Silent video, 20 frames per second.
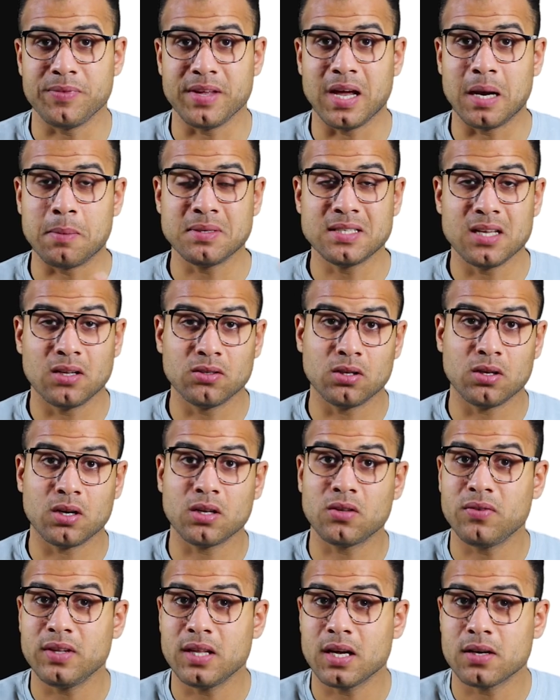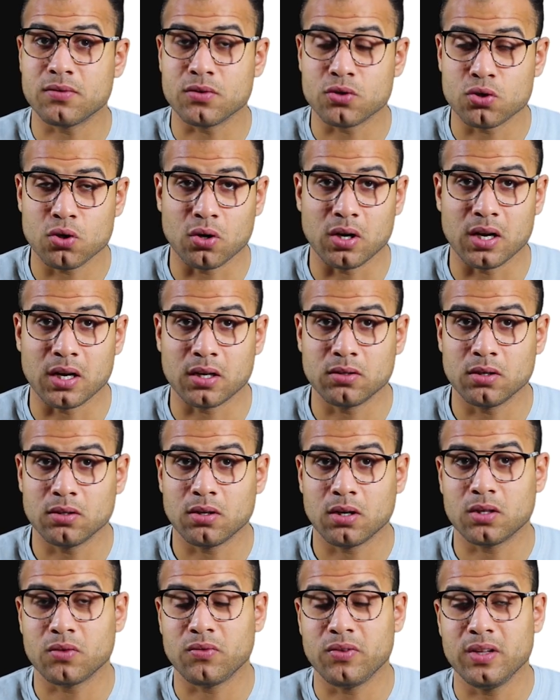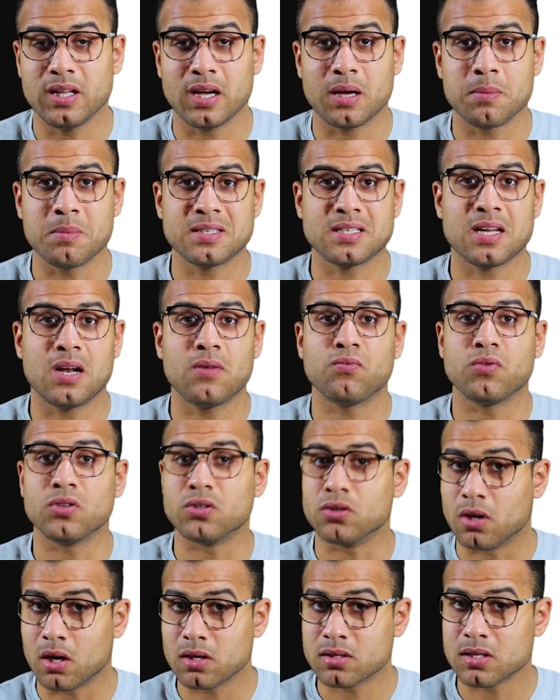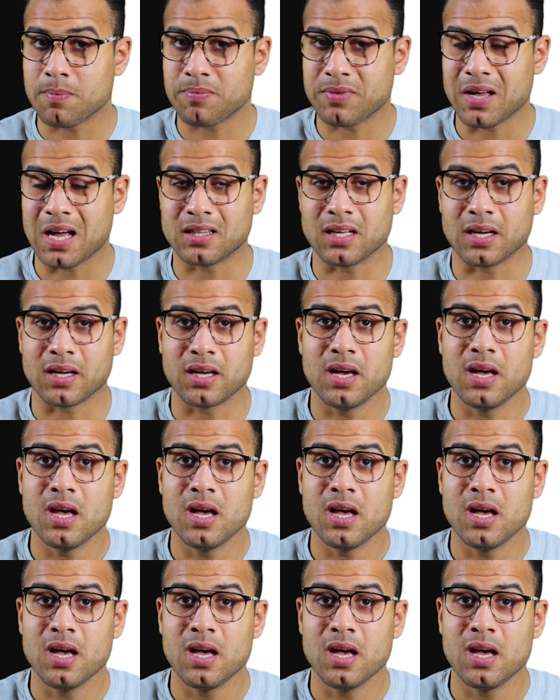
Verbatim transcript: يعني مثلا تقدر تفيدك في شغلك تقدر تفيدك مثلا في الدراسه بتاعتك